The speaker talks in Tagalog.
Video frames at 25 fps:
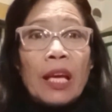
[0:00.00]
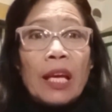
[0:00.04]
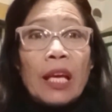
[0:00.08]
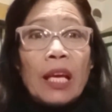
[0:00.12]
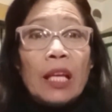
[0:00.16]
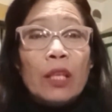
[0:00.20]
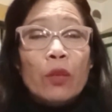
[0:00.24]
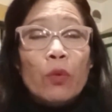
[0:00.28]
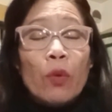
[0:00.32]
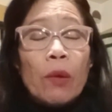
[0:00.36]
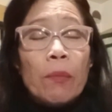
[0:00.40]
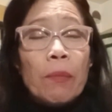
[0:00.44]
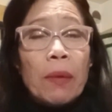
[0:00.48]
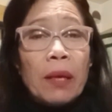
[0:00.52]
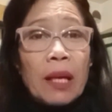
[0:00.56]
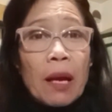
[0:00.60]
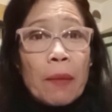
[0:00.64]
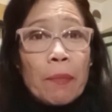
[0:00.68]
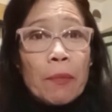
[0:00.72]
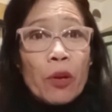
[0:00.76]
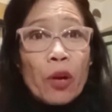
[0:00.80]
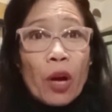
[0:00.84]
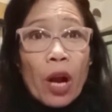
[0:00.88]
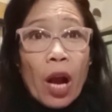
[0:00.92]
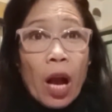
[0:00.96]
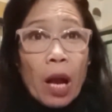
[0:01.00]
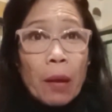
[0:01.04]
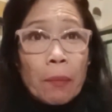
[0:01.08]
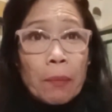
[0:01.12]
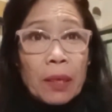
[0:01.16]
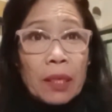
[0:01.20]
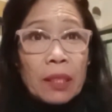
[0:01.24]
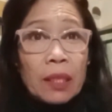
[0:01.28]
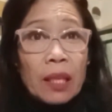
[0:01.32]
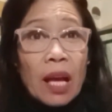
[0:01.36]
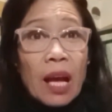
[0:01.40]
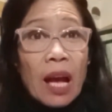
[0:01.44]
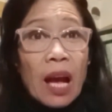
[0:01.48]
it will become your
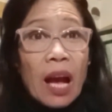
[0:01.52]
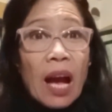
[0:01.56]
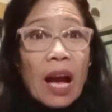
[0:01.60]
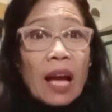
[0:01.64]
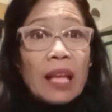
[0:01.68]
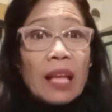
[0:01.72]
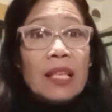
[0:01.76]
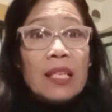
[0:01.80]
habit and